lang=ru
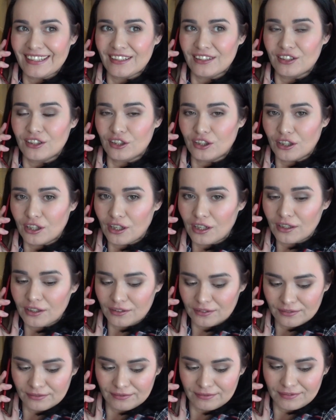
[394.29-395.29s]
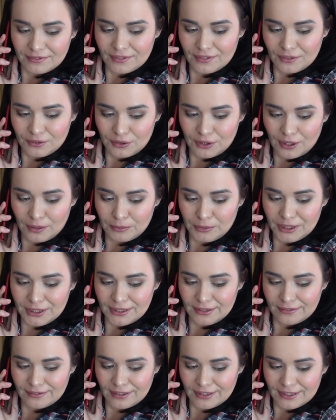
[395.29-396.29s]
Да, куда мне
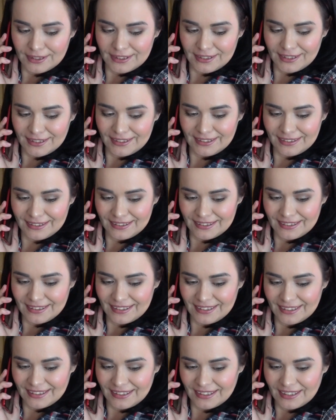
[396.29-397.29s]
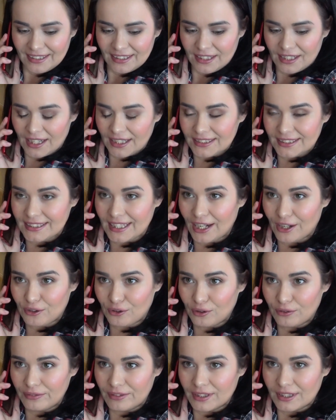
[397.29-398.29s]
деваться? Как
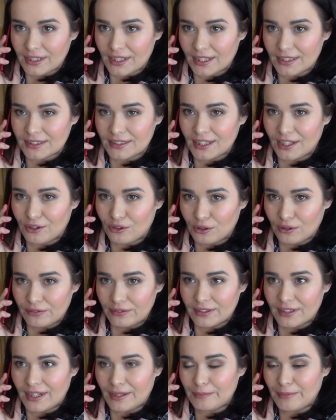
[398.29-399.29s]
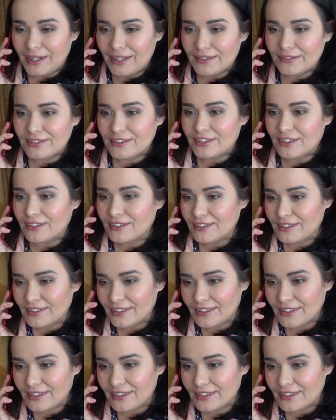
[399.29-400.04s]
здоровье? Как здоровье? Нормально все?